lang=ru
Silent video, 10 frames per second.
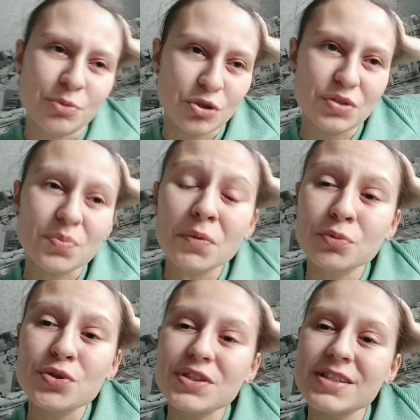можете
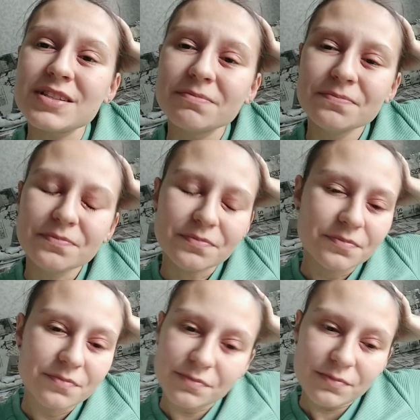пропустить,
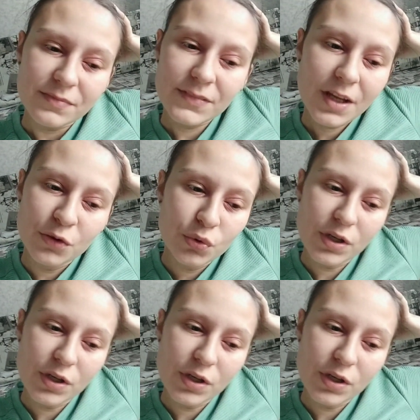но